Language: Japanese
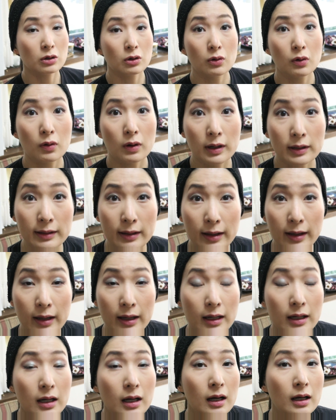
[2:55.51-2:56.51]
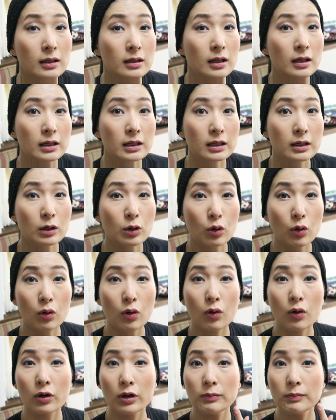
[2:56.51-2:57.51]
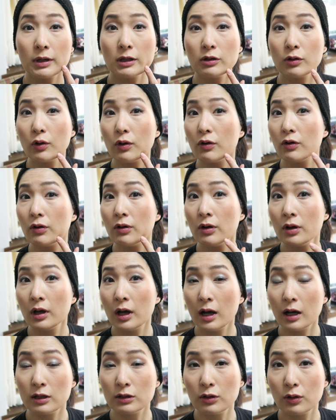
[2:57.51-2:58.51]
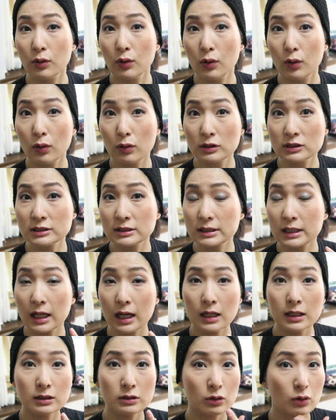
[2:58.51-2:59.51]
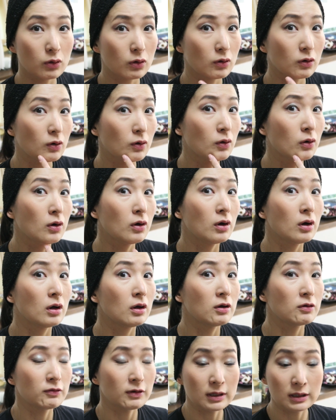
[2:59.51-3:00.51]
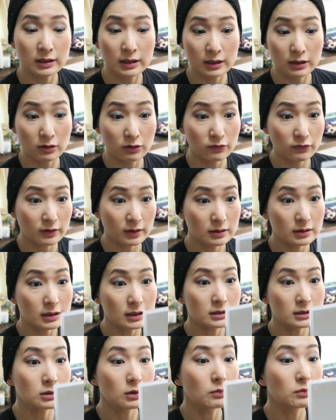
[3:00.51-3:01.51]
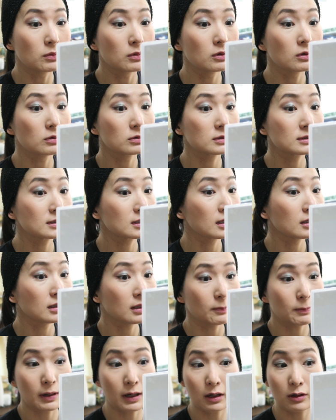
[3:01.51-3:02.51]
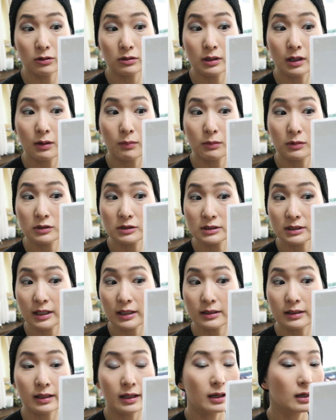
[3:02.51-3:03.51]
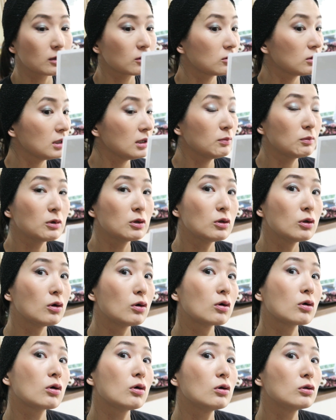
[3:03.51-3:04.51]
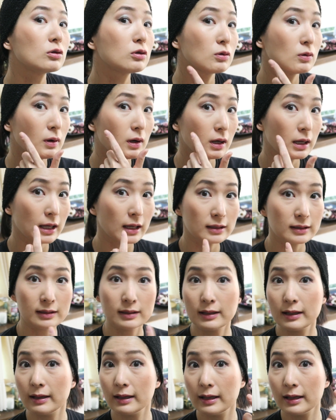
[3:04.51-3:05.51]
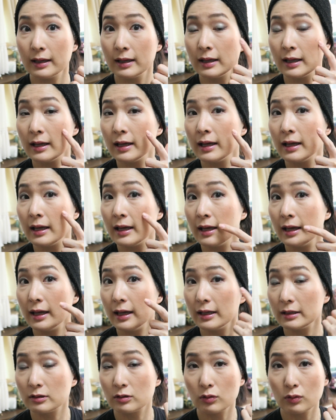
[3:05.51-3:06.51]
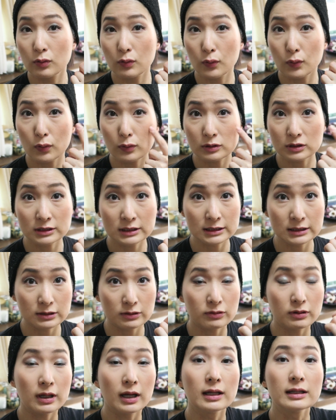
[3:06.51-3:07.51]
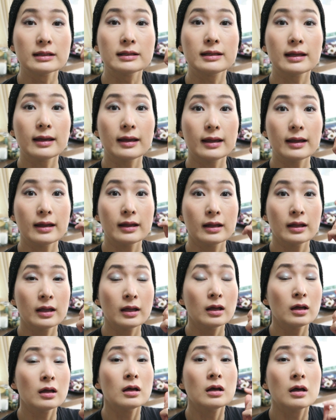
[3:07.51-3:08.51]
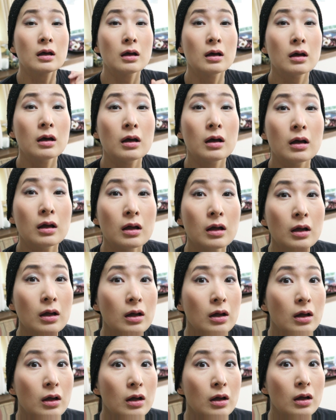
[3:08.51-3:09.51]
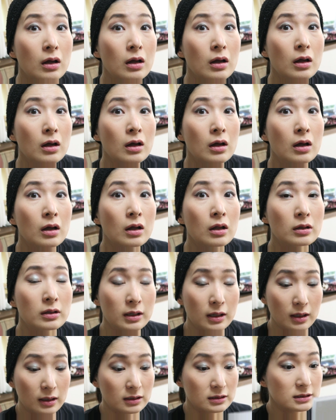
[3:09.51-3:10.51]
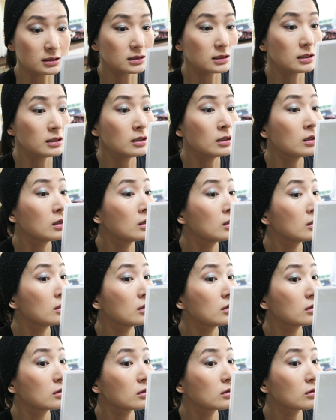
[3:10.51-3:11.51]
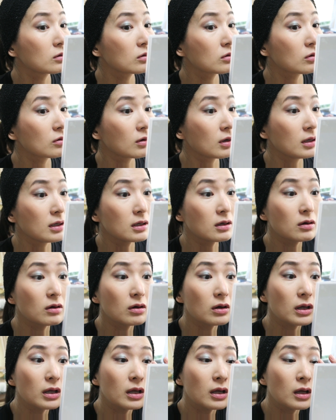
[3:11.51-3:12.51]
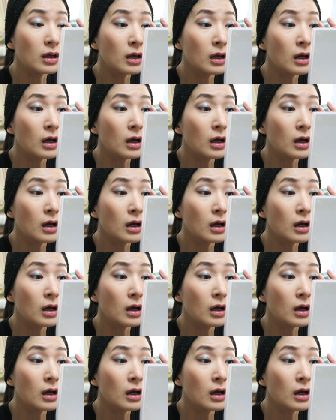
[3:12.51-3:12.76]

今日はねかなり濃いめのあのしっかりとフェンティのファンションもつけて、パウダーもつけて、クリームのコントアやって、えー、とチークやってって感じ。取れにく